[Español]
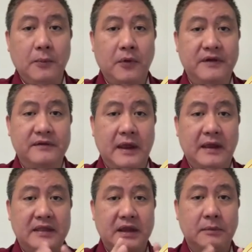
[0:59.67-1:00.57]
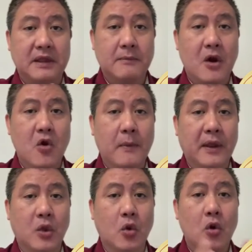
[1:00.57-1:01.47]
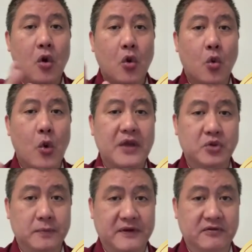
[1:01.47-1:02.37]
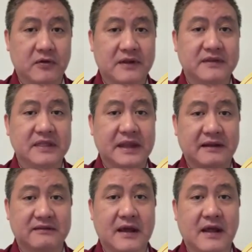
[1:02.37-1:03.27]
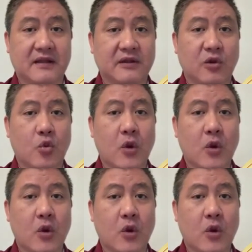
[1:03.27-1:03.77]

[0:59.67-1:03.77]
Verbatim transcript: pues eh, terminan más o menos cuatro personas interesadas, de los